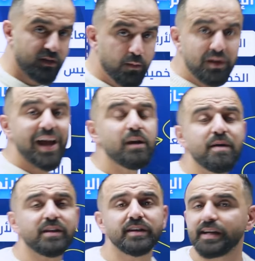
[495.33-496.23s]
طب اللي على
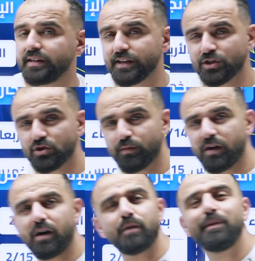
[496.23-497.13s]
الماده قديش يا
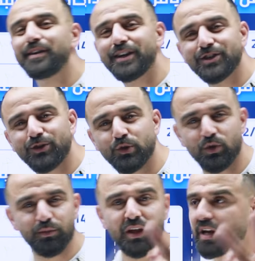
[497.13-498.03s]
جماعه 14
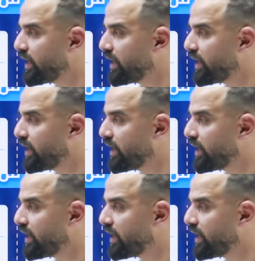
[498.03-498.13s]
جزء بضل